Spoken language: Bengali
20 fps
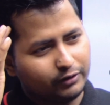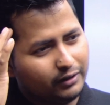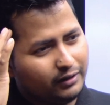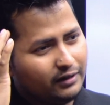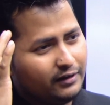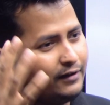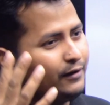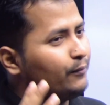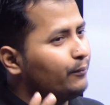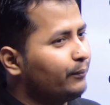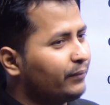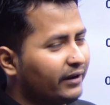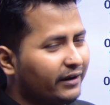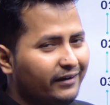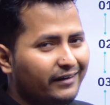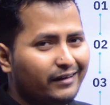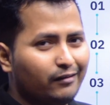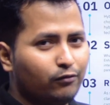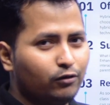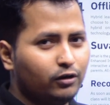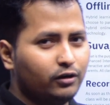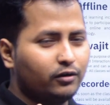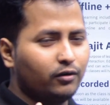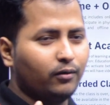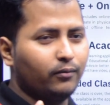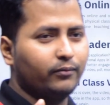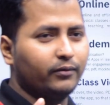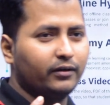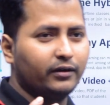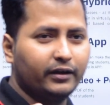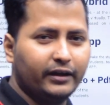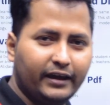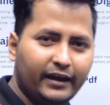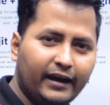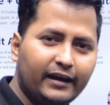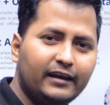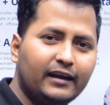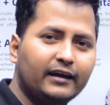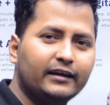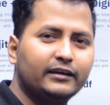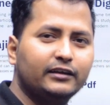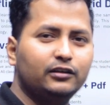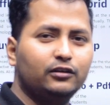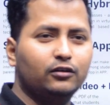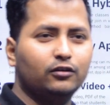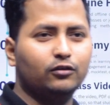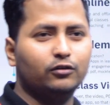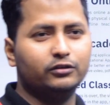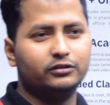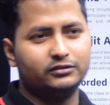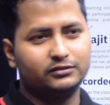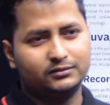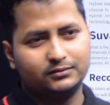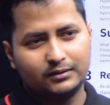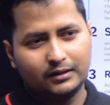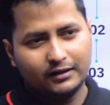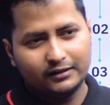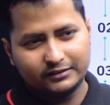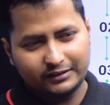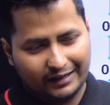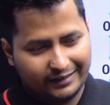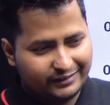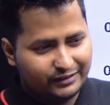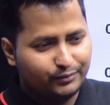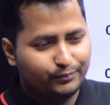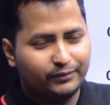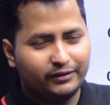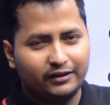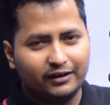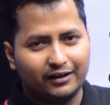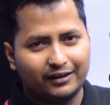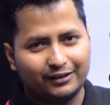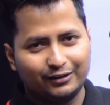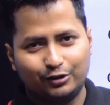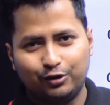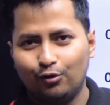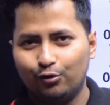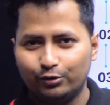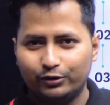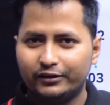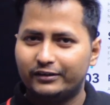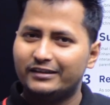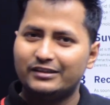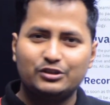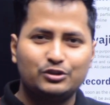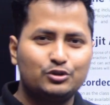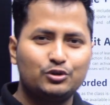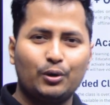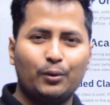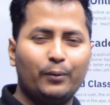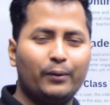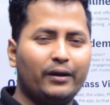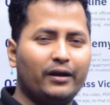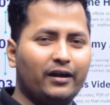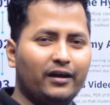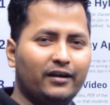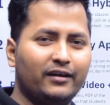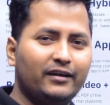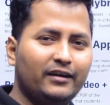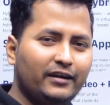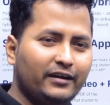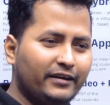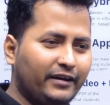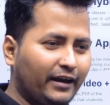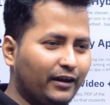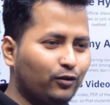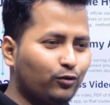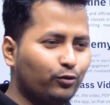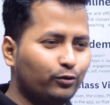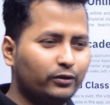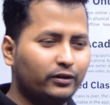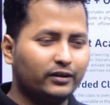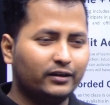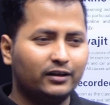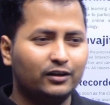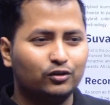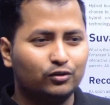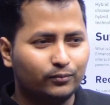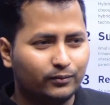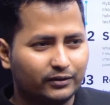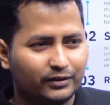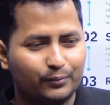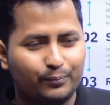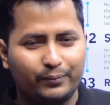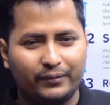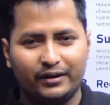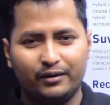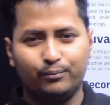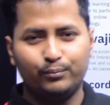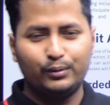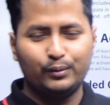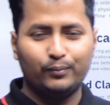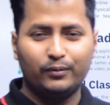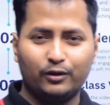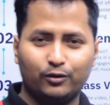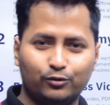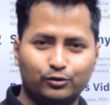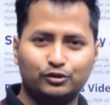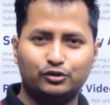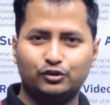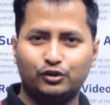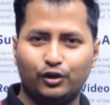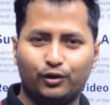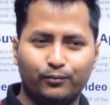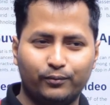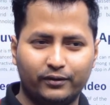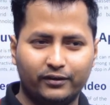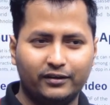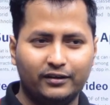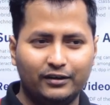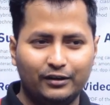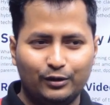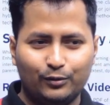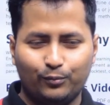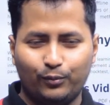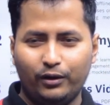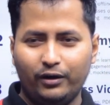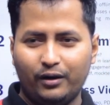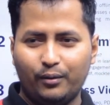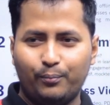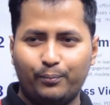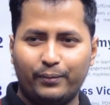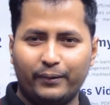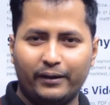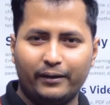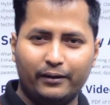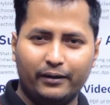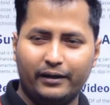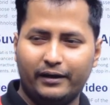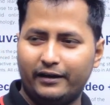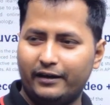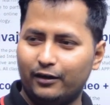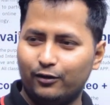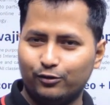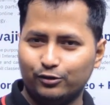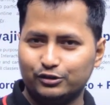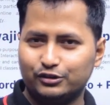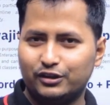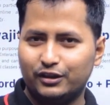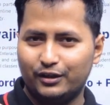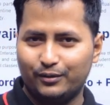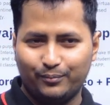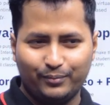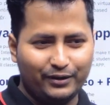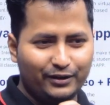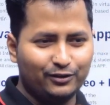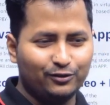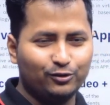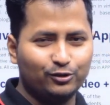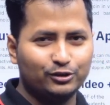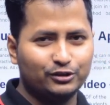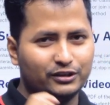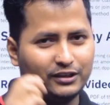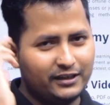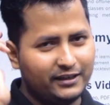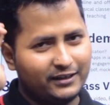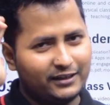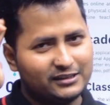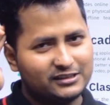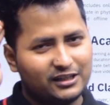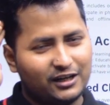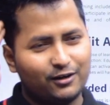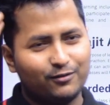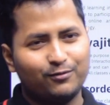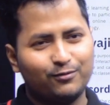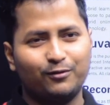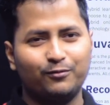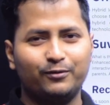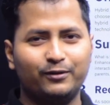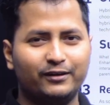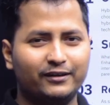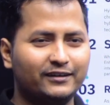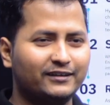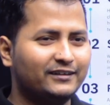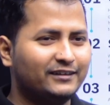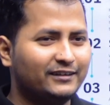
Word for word: ওতে ব্রেন ডেভেলপ হবে না এআই লাগিয়ে দিল চ্যাট জিবিটি লাগিয়ে দিল ওতে কিচ্ছু হবে না র্যাঙ্ক করতে গেলে তোমাকে পেন পেপার ঘষতে হবে বলে না এটা ঘষলে পেন ঘষলে এটা শার্প হবে